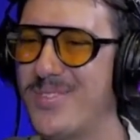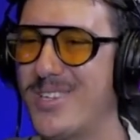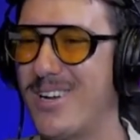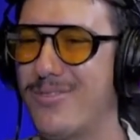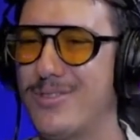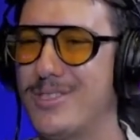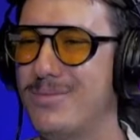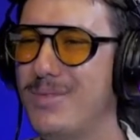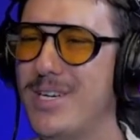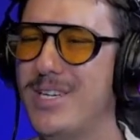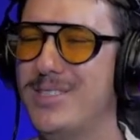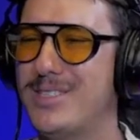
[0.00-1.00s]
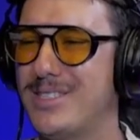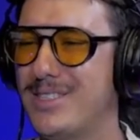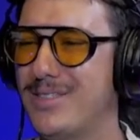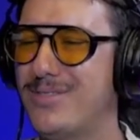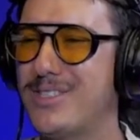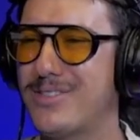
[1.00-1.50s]
O cara falou assim, Sério? mano,
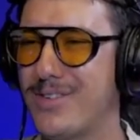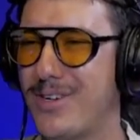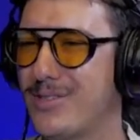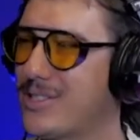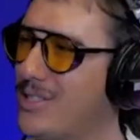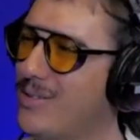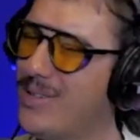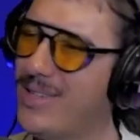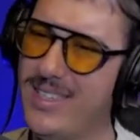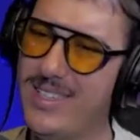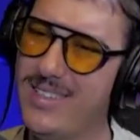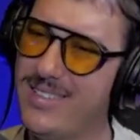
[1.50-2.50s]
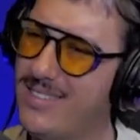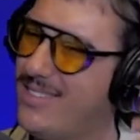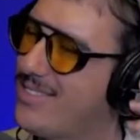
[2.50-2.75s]
esse festival seu aí,